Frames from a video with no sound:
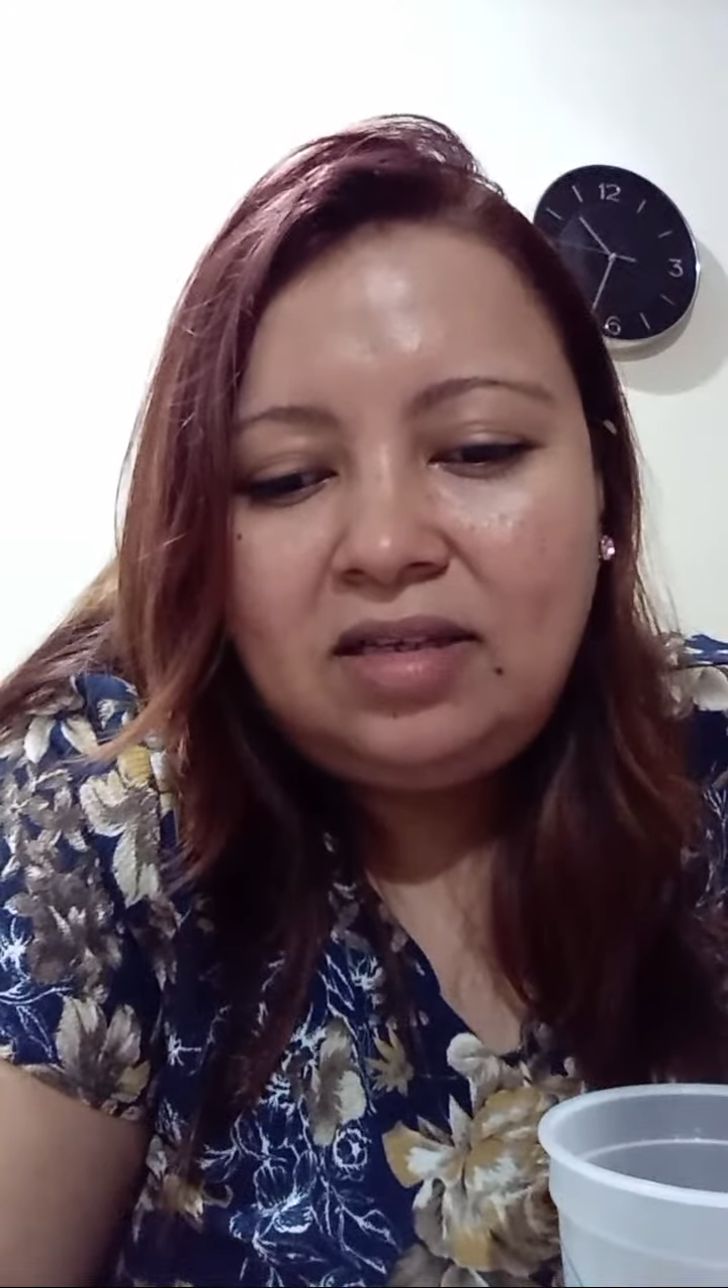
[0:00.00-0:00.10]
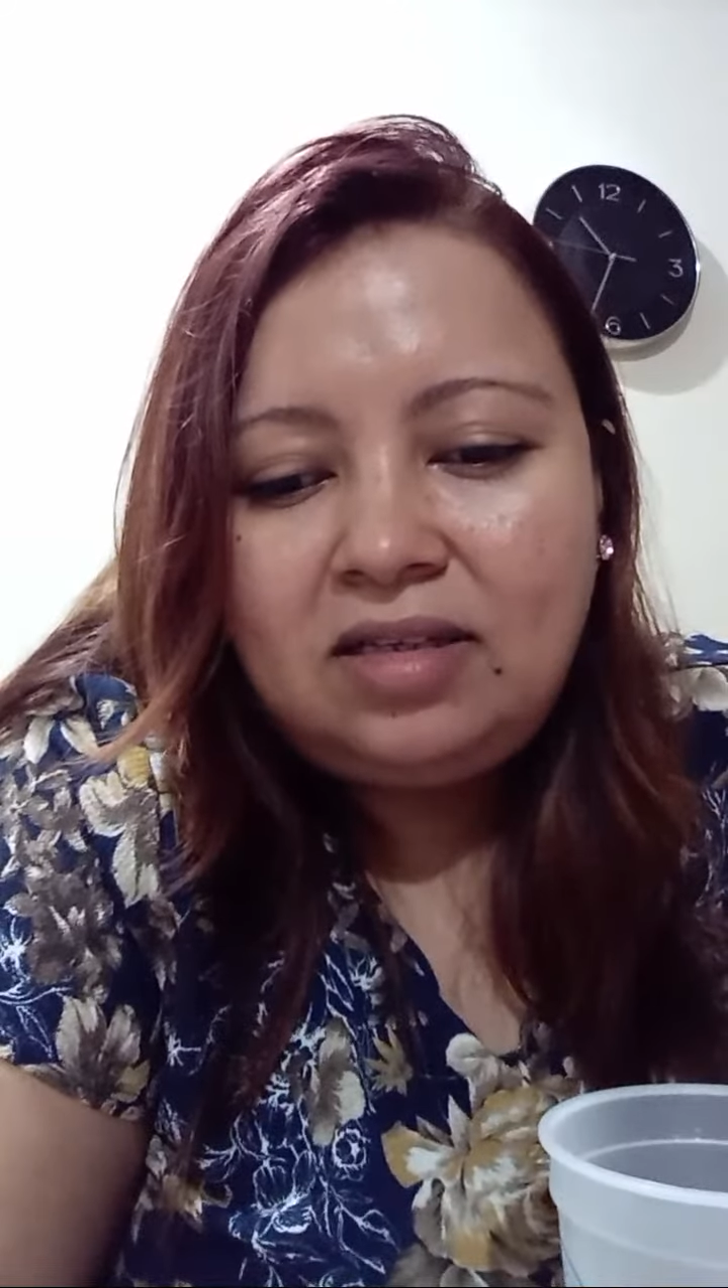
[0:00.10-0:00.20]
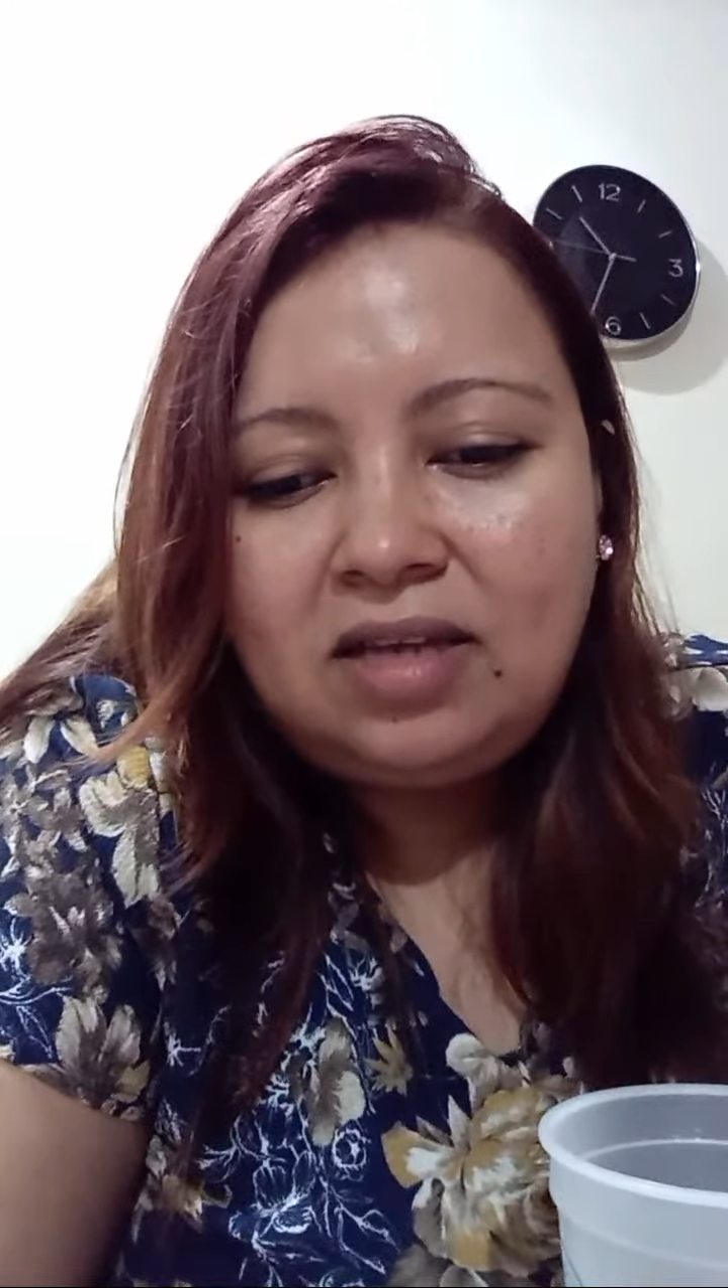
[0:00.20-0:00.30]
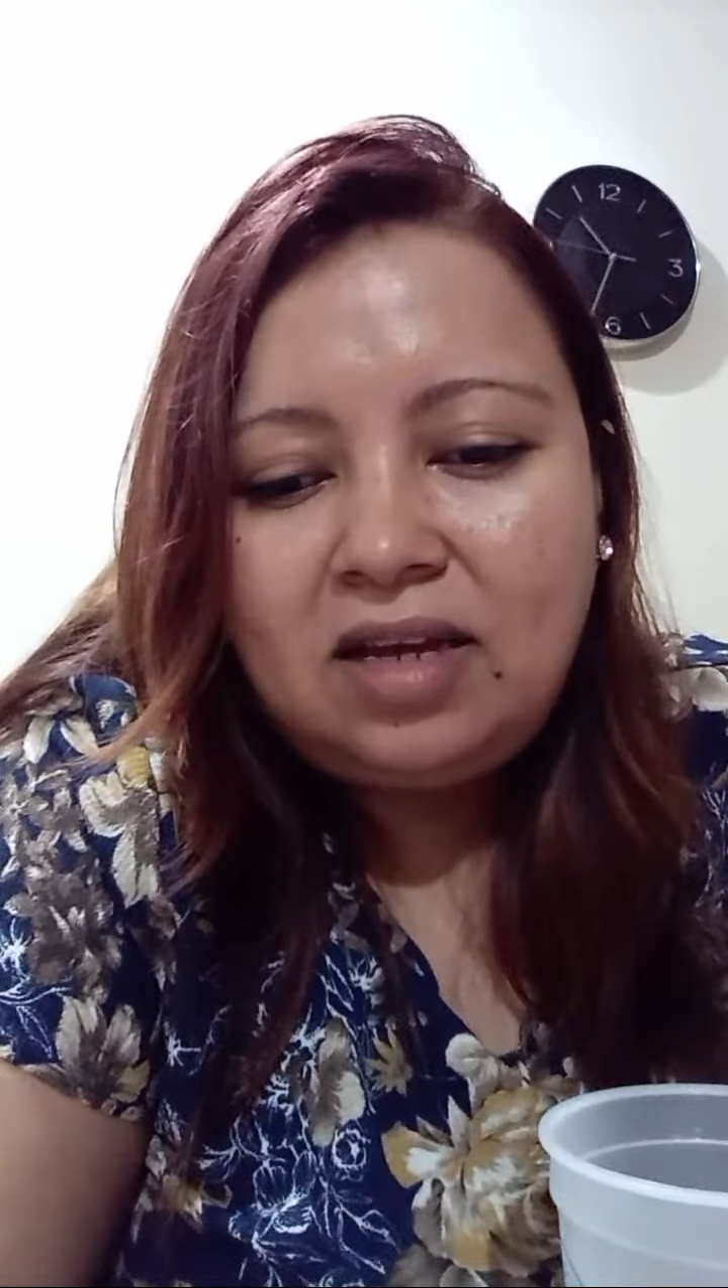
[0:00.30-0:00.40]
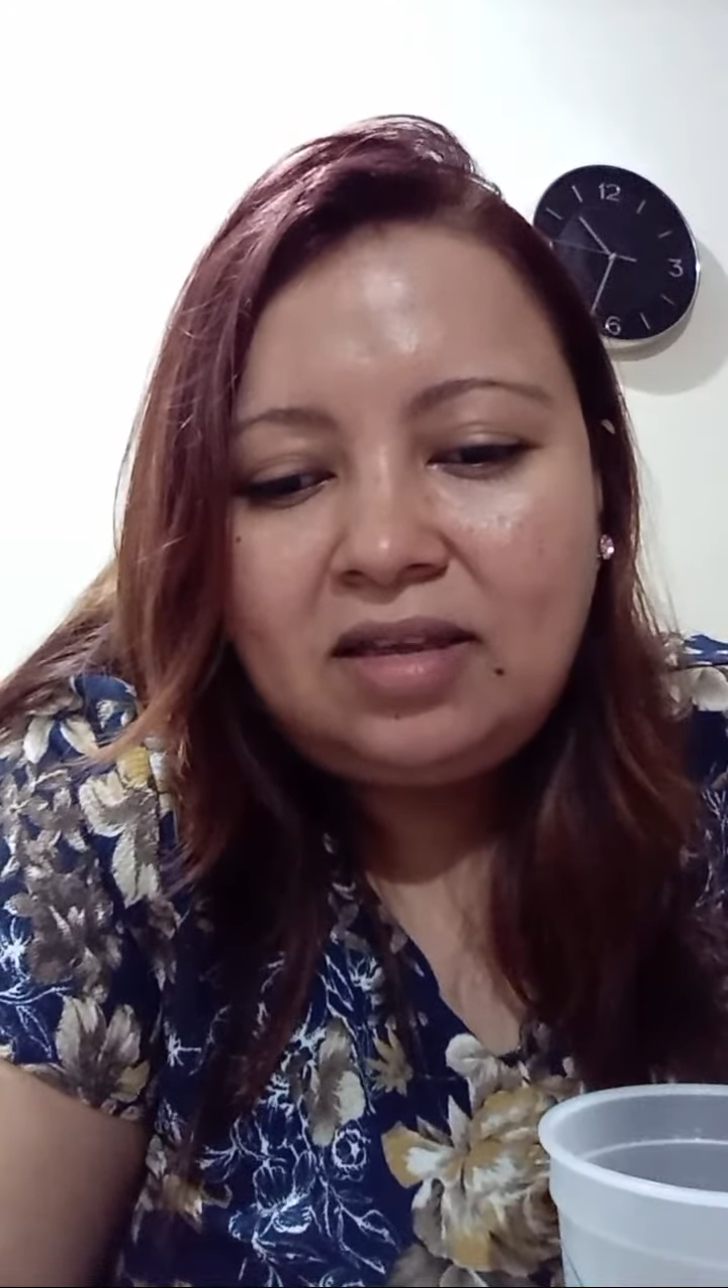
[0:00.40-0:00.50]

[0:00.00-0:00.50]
dice